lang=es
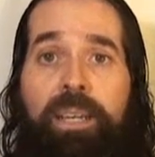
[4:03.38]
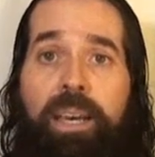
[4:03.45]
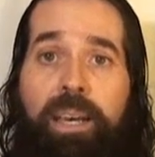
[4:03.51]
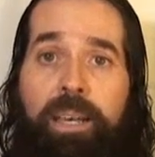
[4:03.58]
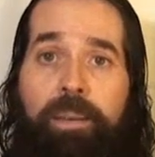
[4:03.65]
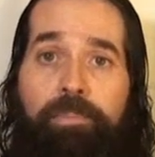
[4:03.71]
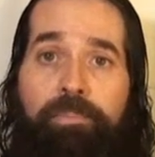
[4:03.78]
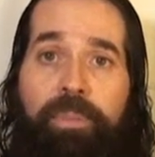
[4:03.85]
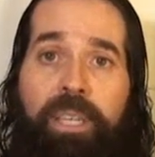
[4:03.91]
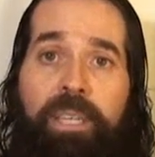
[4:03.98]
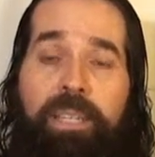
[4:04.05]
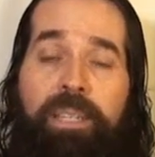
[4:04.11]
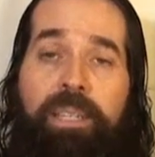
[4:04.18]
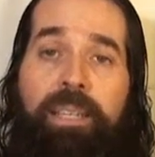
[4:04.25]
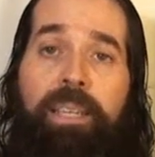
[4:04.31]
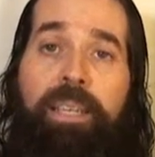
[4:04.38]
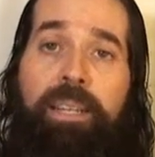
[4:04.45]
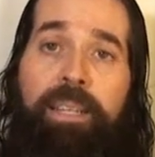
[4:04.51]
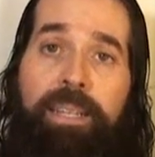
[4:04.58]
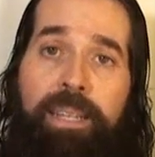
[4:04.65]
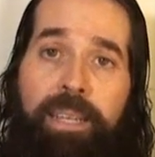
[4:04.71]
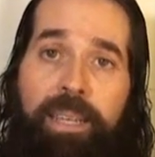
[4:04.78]
cambia.
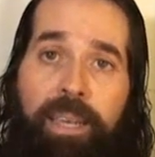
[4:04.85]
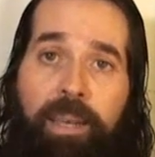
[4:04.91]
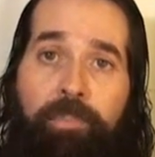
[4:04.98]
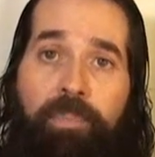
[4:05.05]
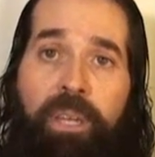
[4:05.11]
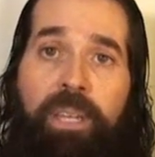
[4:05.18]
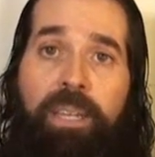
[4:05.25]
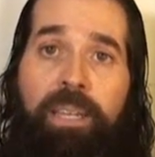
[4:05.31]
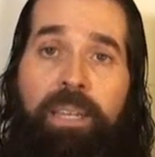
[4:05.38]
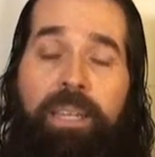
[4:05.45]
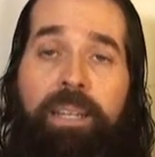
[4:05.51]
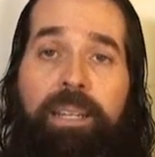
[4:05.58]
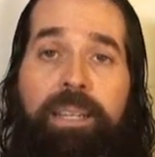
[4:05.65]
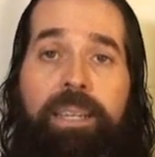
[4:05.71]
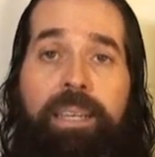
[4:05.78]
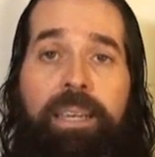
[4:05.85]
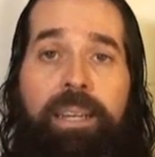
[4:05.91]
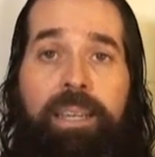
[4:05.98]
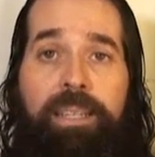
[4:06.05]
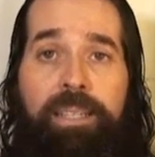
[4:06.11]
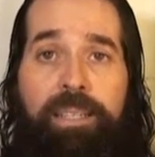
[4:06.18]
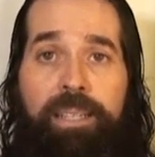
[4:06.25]
Él te ama, Él
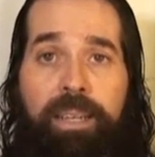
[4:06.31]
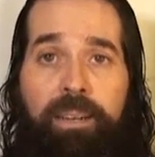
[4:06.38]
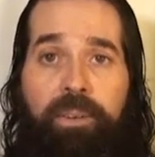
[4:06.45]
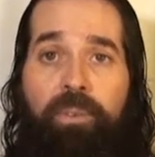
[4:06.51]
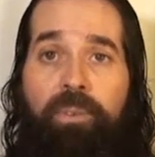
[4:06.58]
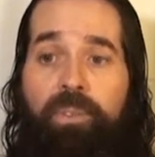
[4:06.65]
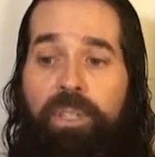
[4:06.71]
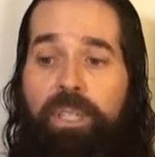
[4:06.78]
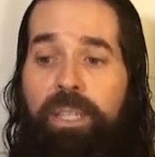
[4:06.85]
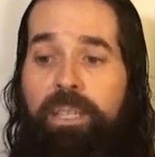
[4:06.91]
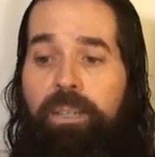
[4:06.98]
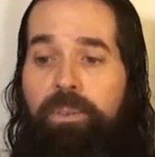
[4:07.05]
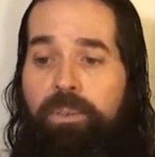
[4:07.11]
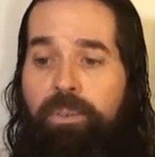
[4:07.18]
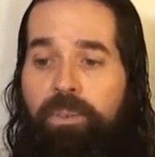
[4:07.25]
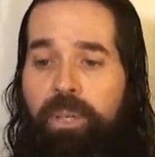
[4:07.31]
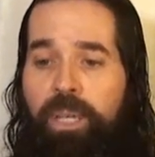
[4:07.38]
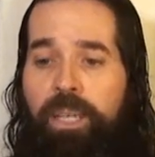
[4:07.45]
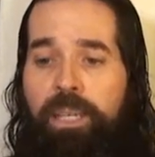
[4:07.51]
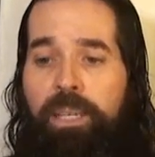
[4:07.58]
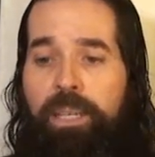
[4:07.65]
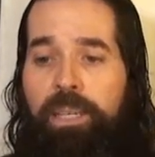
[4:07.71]
quiere estar contigo
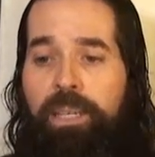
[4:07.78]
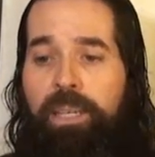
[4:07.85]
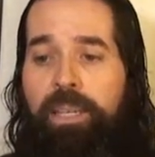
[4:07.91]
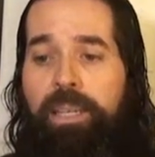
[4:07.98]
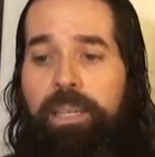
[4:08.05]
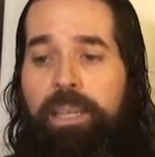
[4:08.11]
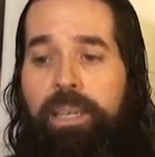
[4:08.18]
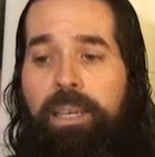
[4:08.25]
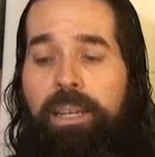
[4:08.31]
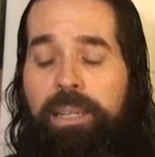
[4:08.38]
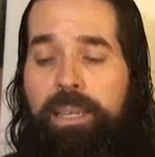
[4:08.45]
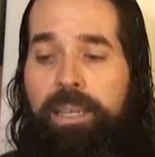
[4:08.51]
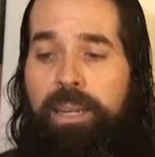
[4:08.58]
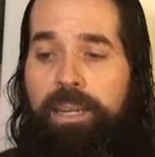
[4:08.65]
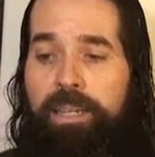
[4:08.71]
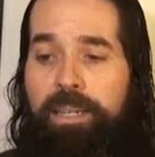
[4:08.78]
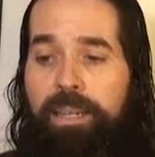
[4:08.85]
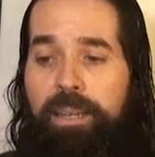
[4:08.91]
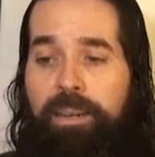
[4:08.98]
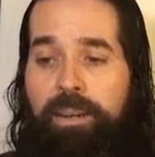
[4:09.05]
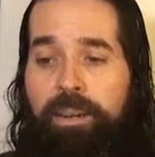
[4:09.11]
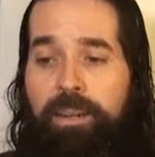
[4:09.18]
y Él quiere
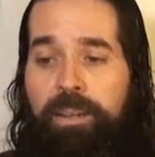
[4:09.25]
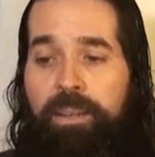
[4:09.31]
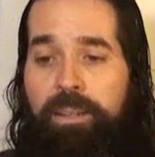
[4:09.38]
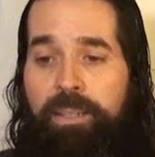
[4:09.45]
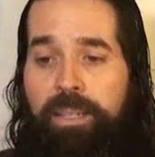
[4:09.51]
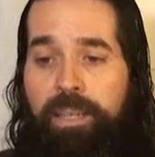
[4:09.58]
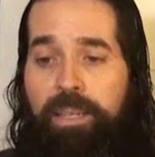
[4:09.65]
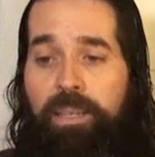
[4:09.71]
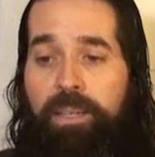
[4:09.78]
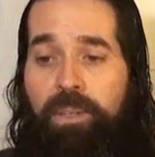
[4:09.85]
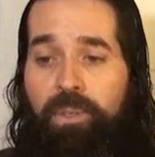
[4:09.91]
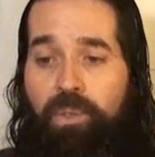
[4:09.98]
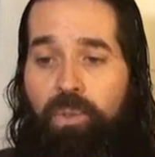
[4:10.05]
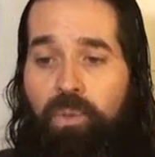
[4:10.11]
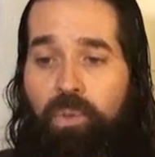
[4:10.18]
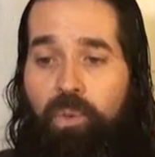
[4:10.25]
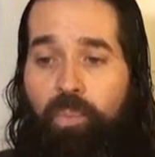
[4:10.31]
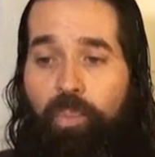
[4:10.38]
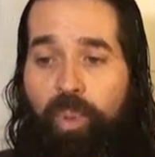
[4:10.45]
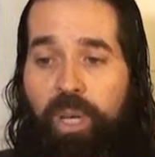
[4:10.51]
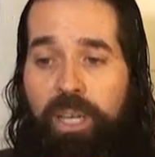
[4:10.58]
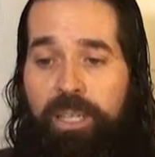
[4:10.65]
darte su
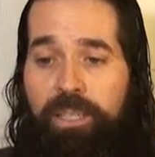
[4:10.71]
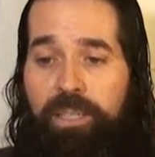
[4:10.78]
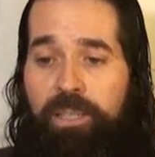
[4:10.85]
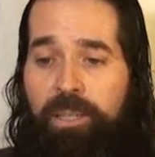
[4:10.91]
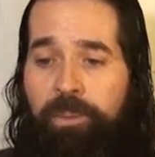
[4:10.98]
paz.